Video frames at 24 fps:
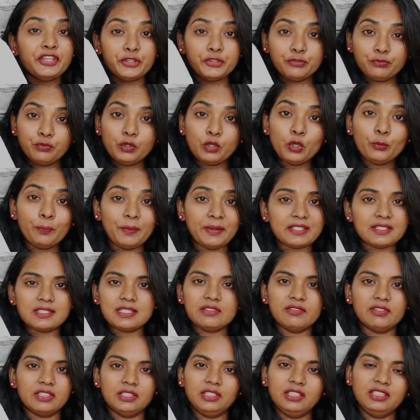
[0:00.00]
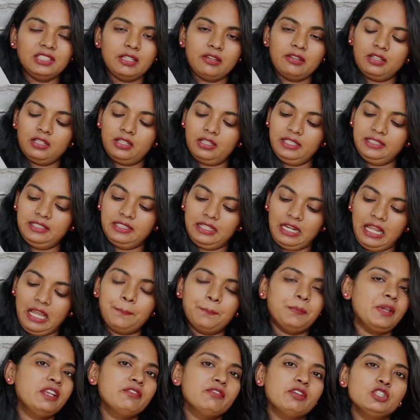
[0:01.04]
இவ்வளோ பெருசு வந்து இந்த இந்த
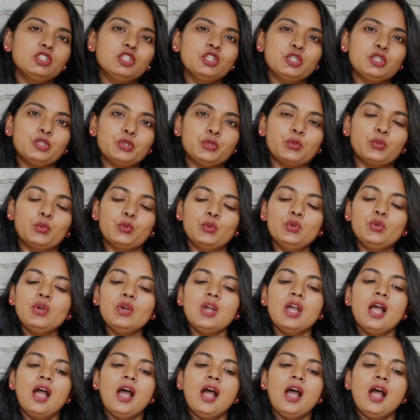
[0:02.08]
நாப்கின் வந்து இருக்கும்